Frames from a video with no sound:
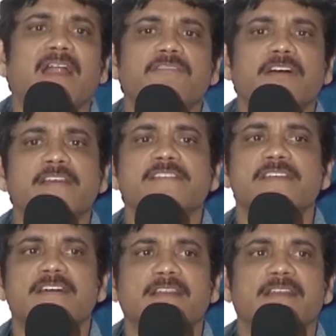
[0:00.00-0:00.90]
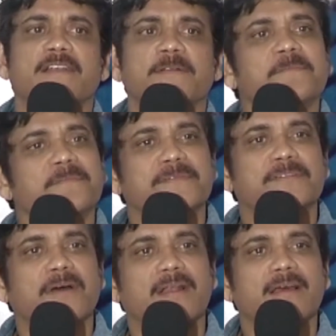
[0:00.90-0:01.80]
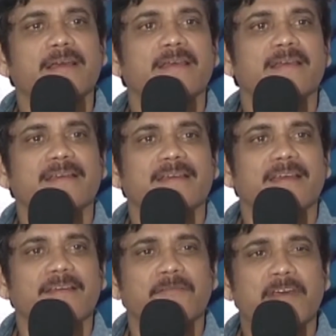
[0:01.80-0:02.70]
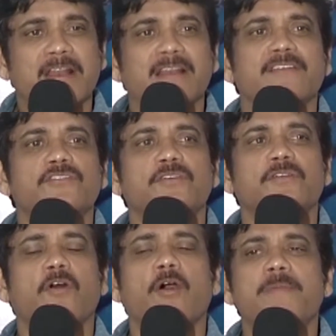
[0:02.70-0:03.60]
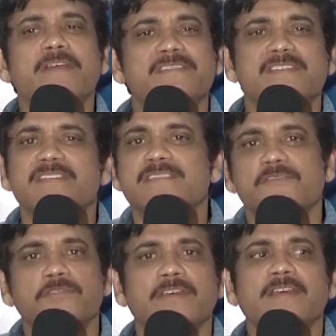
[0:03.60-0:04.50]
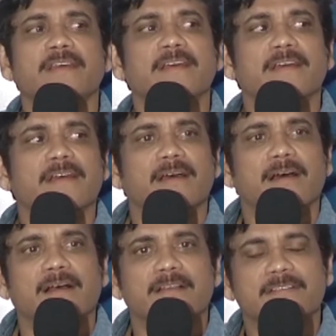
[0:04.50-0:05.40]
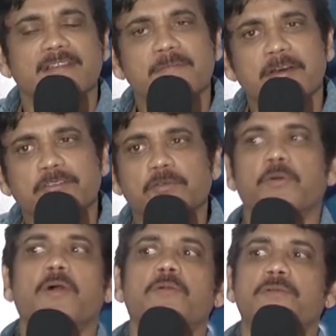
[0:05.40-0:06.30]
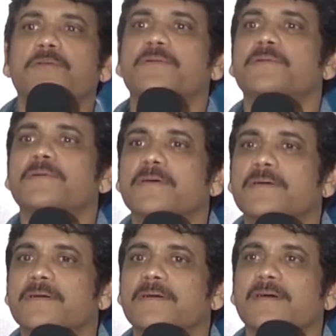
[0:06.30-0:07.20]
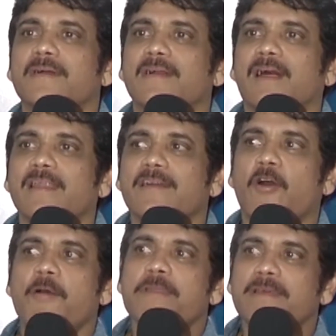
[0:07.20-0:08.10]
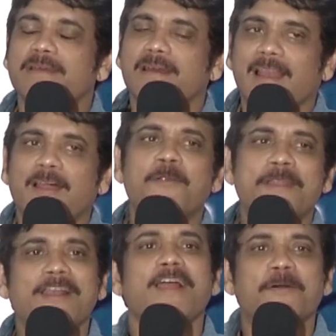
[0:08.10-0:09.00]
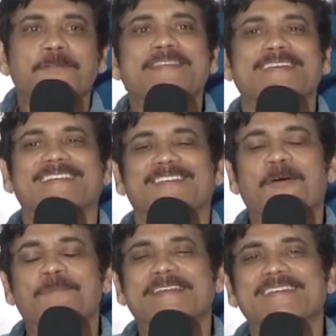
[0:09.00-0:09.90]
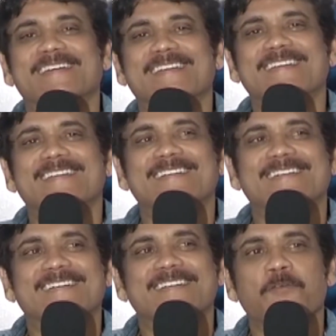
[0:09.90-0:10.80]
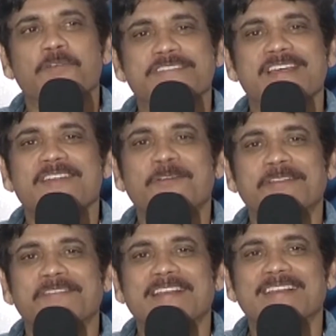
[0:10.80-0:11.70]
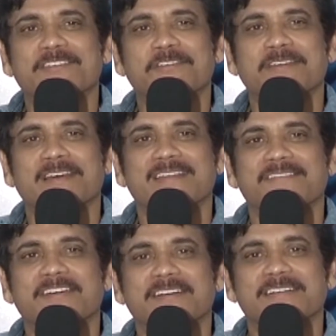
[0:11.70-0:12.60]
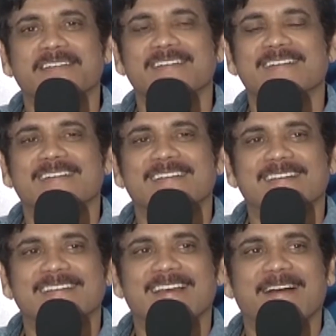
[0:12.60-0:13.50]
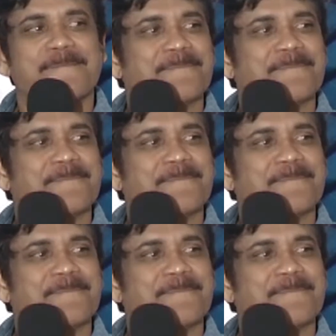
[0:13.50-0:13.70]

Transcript: హార్డ్ వర్కింగ్ సార్ అన్నాడు సో అట్లాగే వెనల్ కిషోర్ కామెడీ సీన్స్ అయితే సినిమా త్రూ అవుట్ అంటే కామెడీ ఎలా ఉండాలో అలా ఉంది కామెడీ అండ్ వస్తూనే ఉంటుంది వెనల్ కిషోర్ గారి వర్క్ యా